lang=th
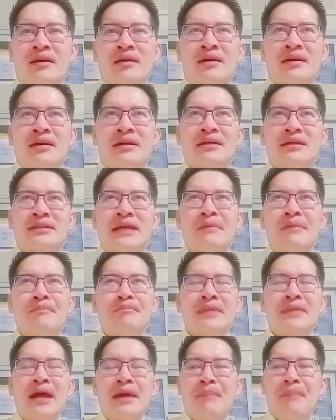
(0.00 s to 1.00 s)
คือได้
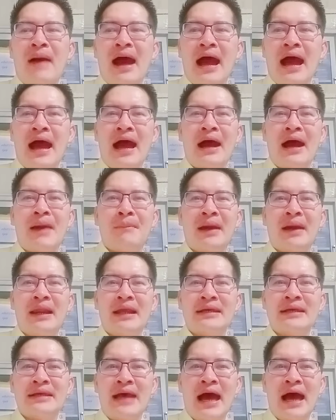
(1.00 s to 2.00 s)
ได้พาภรร
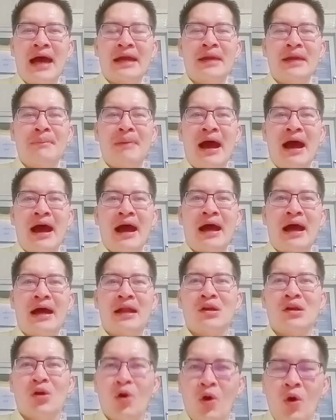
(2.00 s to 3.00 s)
ยาได้พา
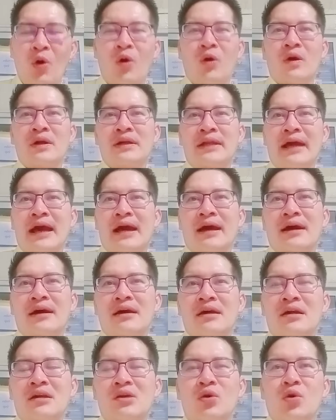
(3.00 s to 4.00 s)
ลูกเนี่ย
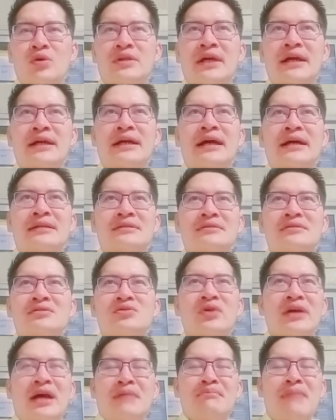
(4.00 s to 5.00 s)
ลูกที่เกิดด้
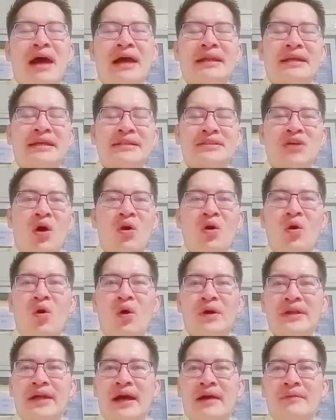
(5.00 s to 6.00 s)
วยกันมาในสองคน
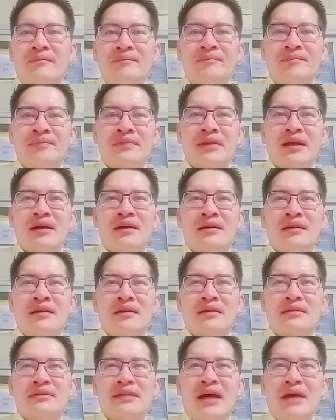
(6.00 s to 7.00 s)
เนี่ย
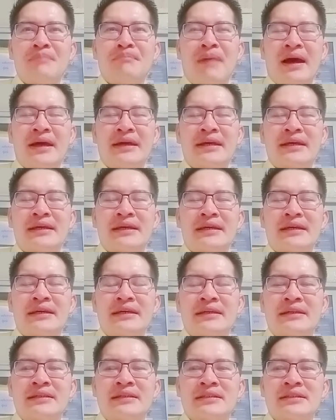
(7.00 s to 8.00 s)
ได้ไป
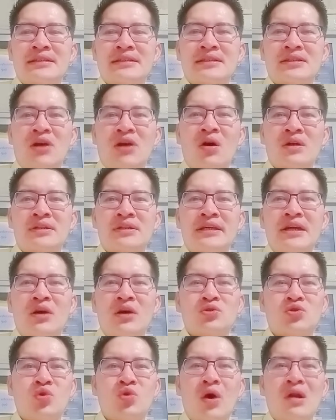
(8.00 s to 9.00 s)
ท่องเที่ยว
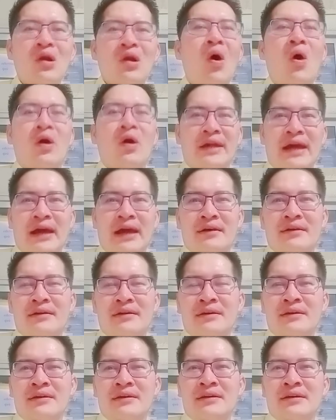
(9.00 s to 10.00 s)
ทั่วโลกเนี่ย
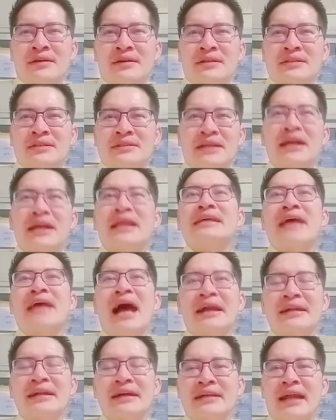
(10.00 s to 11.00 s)
สักระยะ
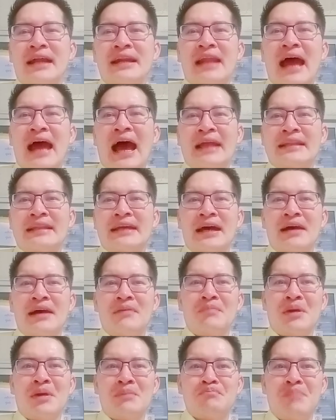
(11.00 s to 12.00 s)
หนึ่งนานๆนะฮะ
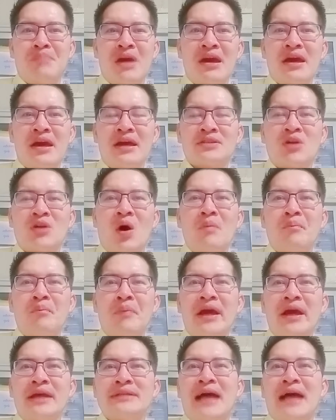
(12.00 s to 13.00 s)
เป็นปีสอง
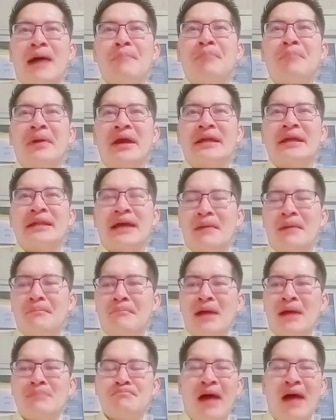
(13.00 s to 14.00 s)
ปีสามปีนะฮะ
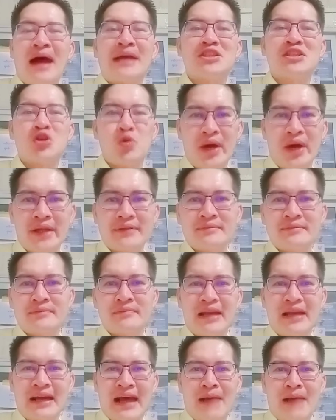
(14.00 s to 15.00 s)
บั้นปลายชีวิต
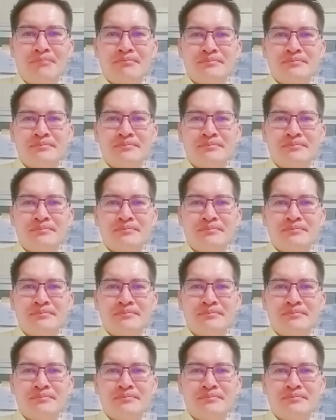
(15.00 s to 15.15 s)
นะครับ